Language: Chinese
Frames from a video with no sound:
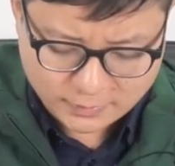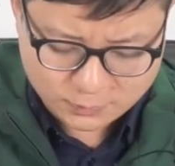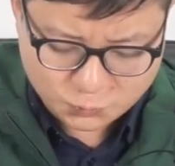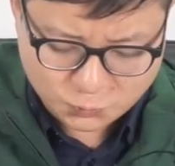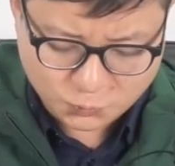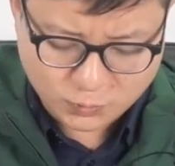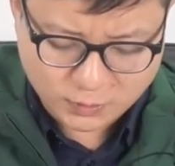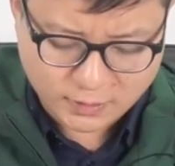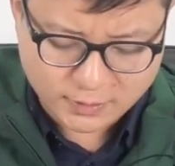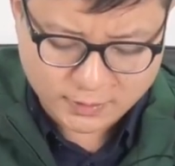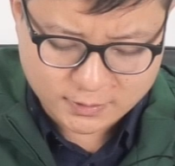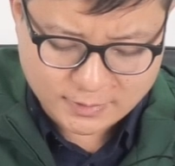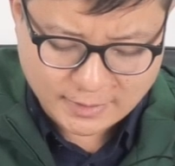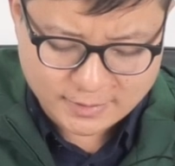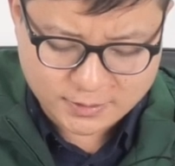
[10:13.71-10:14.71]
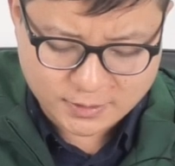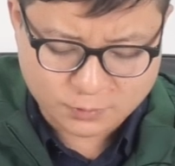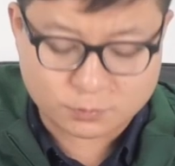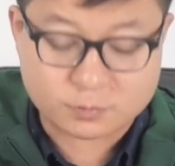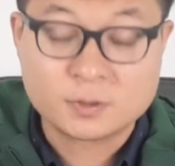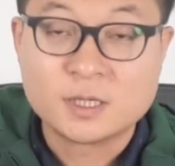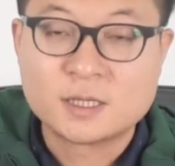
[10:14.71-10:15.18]
那中国可能在金
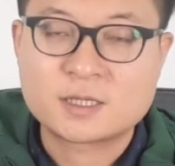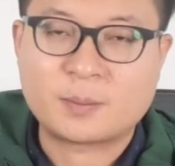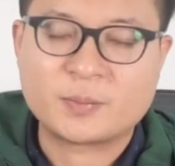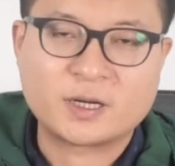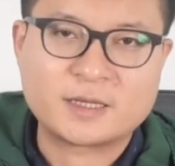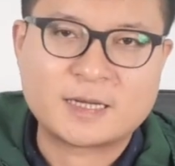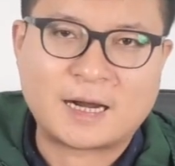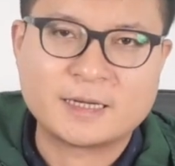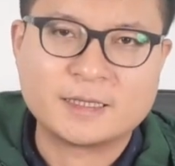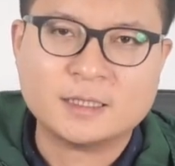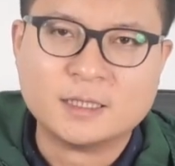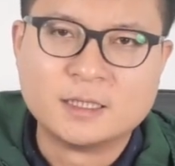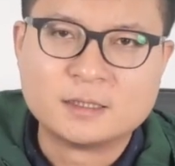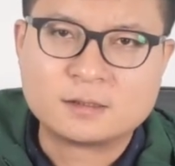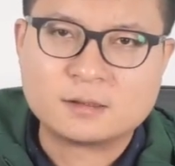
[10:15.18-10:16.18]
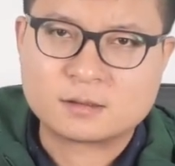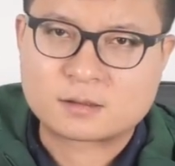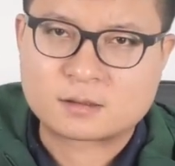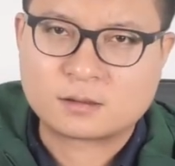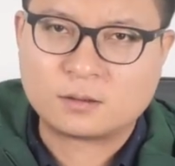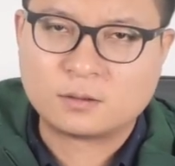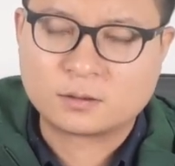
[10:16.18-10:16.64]
融上面的压力的
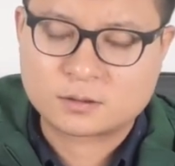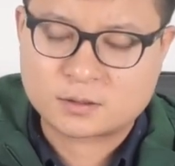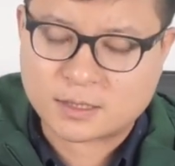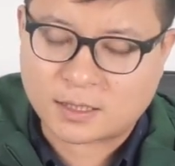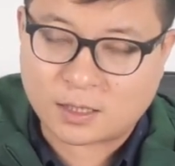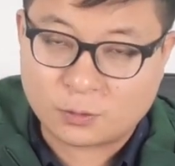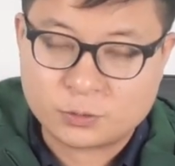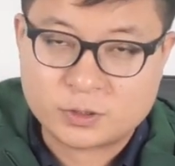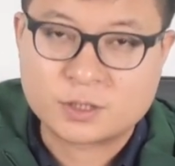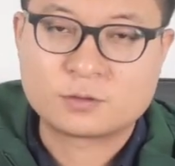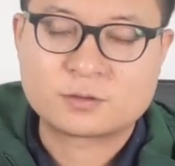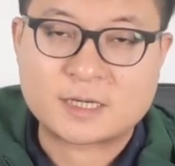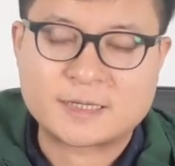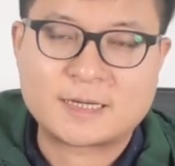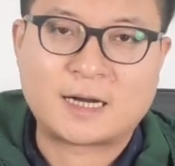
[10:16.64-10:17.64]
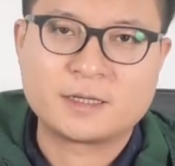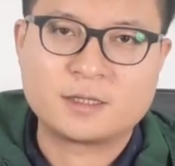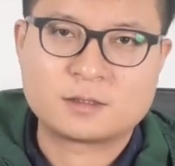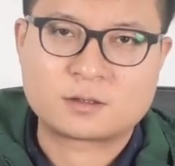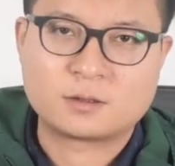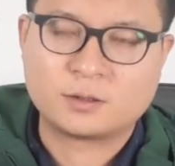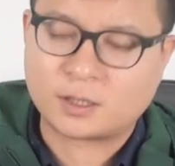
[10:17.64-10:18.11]
时候，在考虑金融上压力
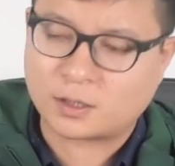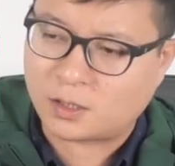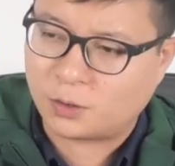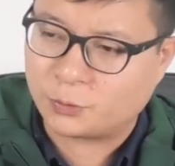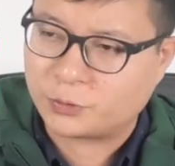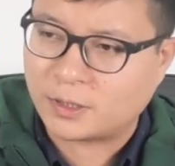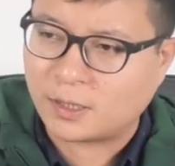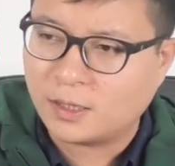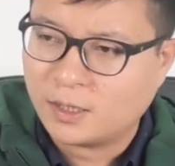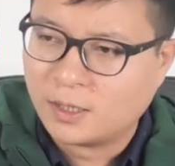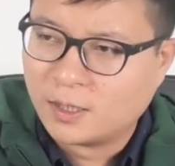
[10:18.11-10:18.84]
的时候，要考虑到